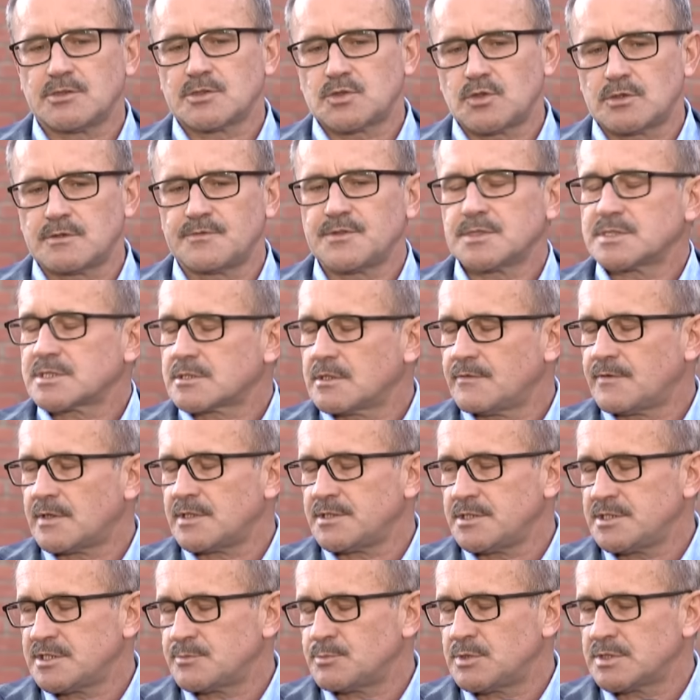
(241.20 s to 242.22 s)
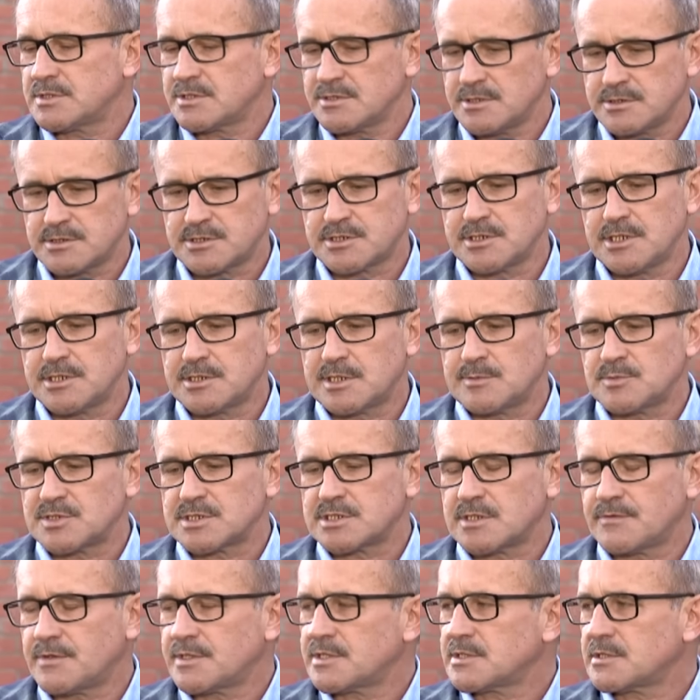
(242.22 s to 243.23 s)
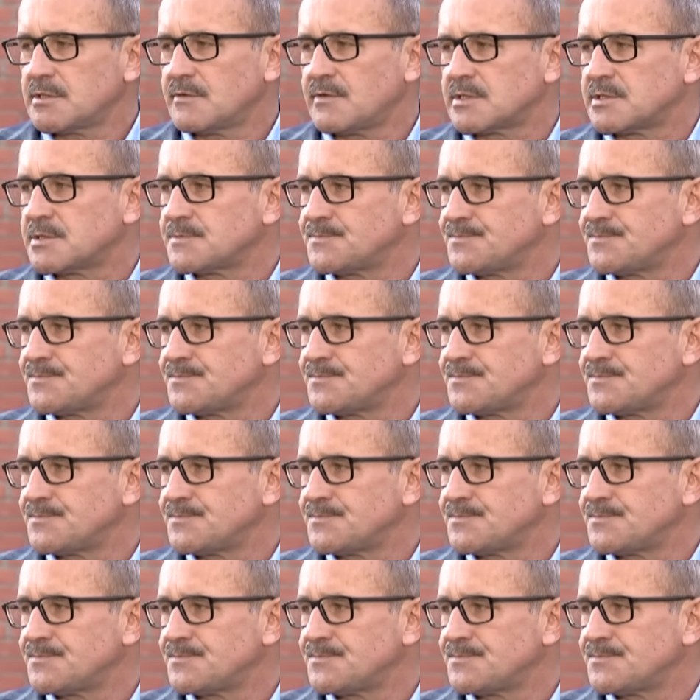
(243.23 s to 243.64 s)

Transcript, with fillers: o którą wnioskowaliśmy, czyli tymczasowe aresztowanie.